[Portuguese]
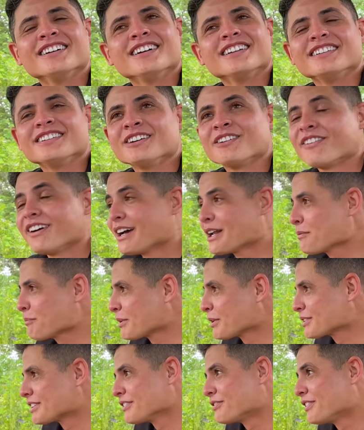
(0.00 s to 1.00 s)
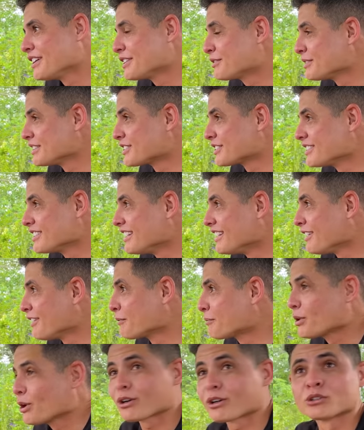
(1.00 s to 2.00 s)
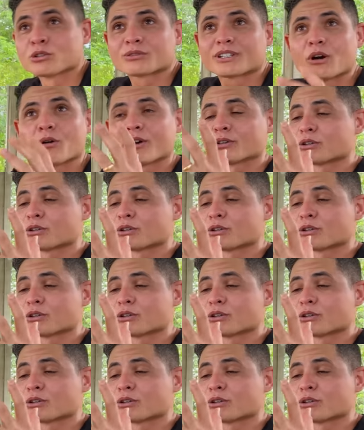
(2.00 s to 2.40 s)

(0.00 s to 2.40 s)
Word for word: Não era pra eu ter feito isso não. Pior que eu não tenho,